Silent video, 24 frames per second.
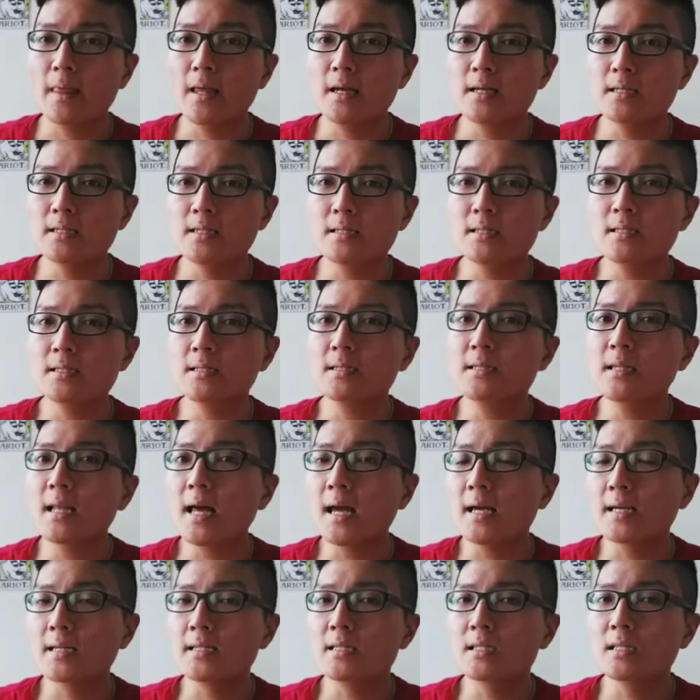其实
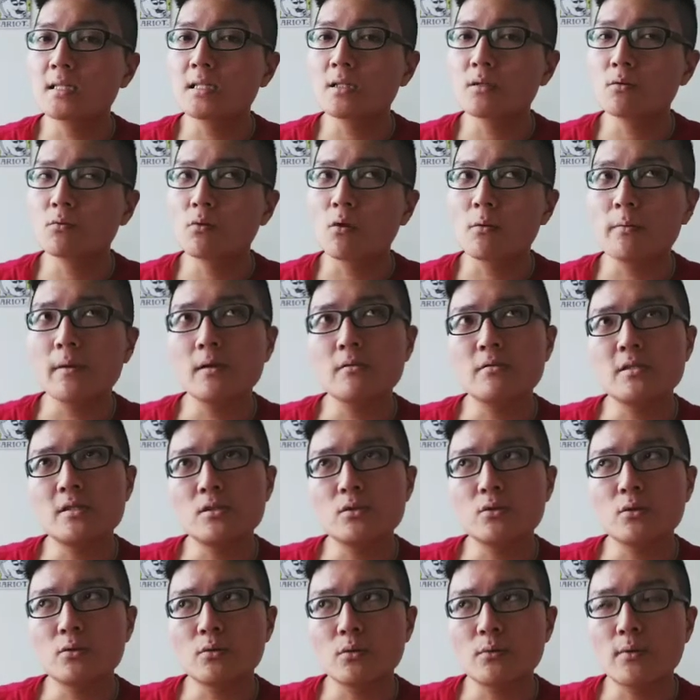那一次我没有记
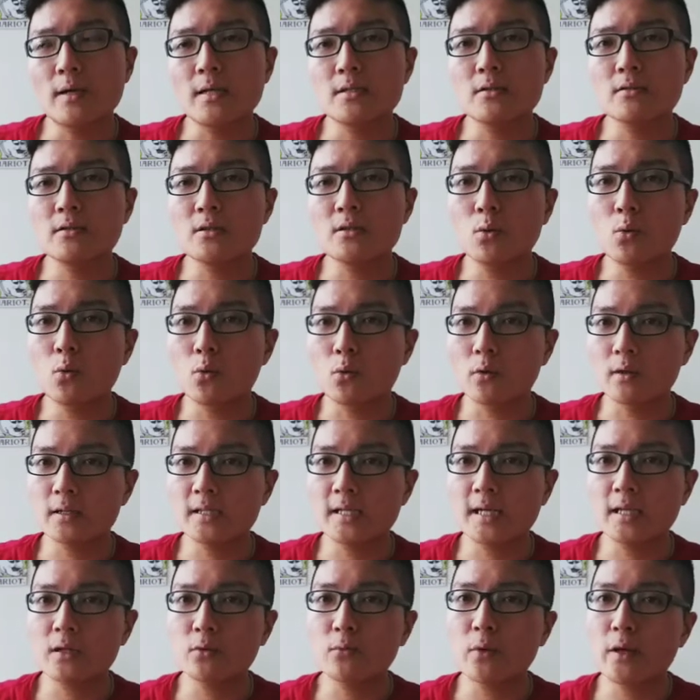错的话，就是火
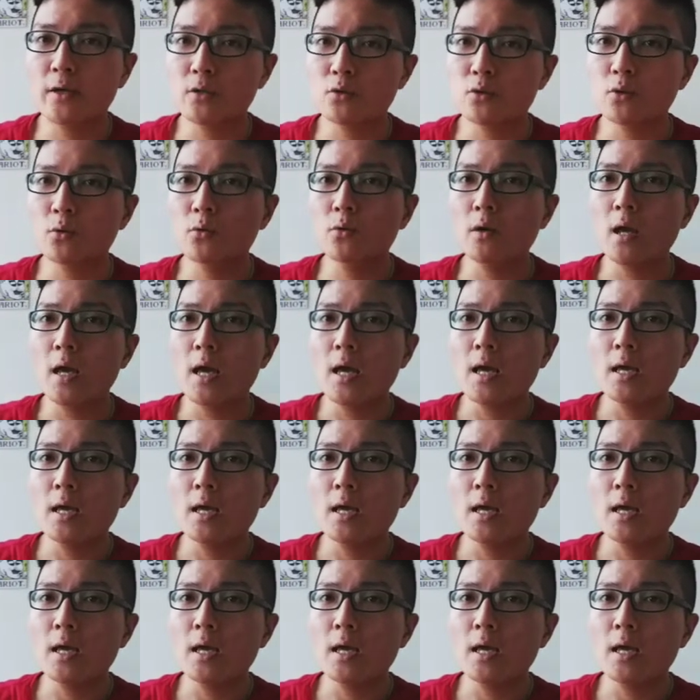箭对冲